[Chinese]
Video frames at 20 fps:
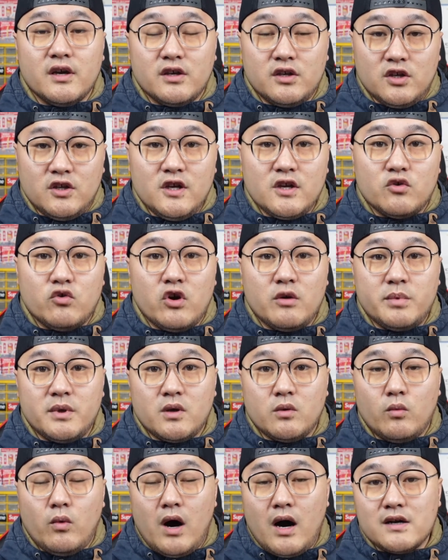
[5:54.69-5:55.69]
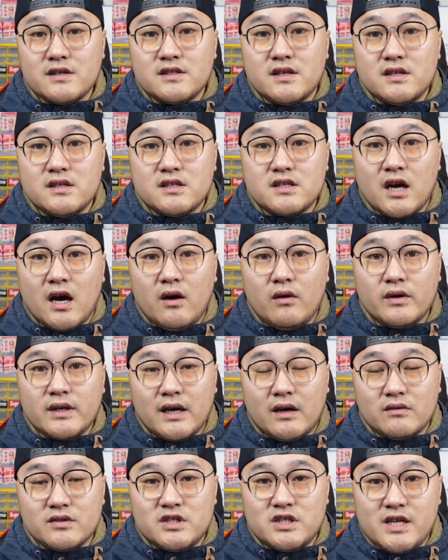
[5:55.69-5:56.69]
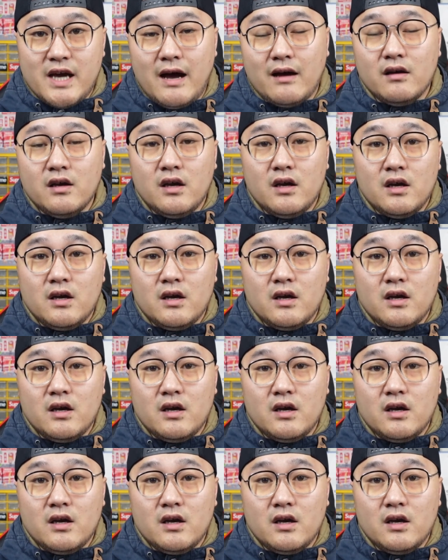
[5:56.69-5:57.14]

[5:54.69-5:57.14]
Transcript: 一定会比王申超要强。